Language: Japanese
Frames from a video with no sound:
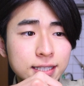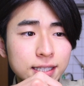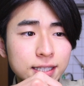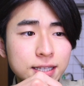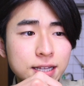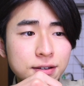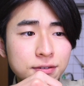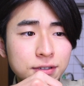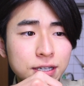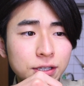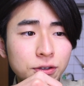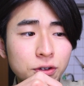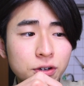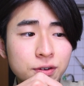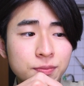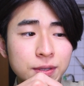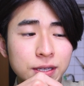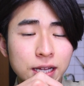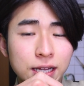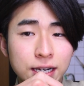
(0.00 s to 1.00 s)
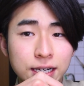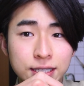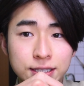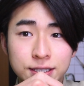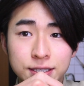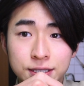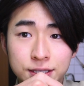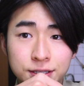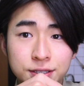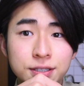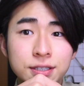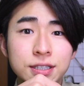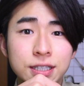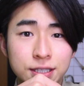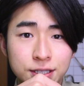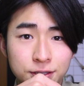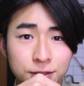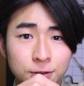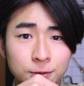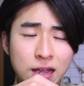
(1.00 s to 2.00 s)
先で受け取るみたいなやつにするん
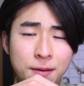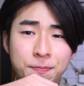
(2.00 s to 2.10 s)
ですよ。